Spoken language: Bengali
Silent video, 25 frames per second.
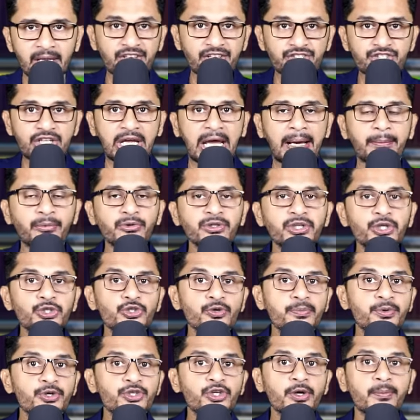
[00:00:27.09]
আজকে এমন
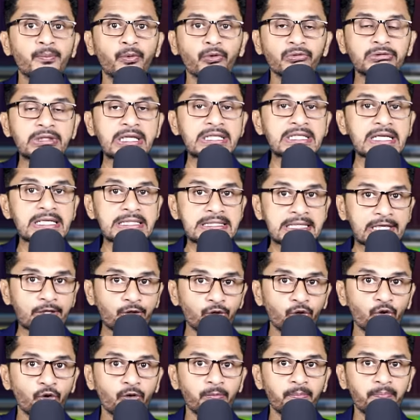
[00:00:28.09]
কিছু বিষয় বলতে চাই
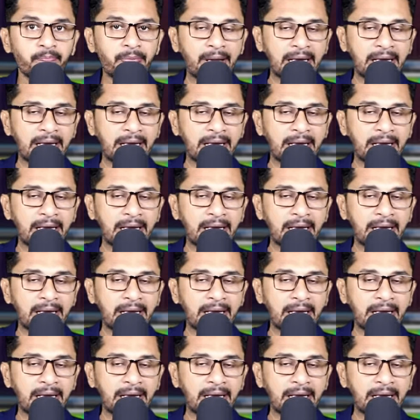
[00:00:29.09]
যেগুলো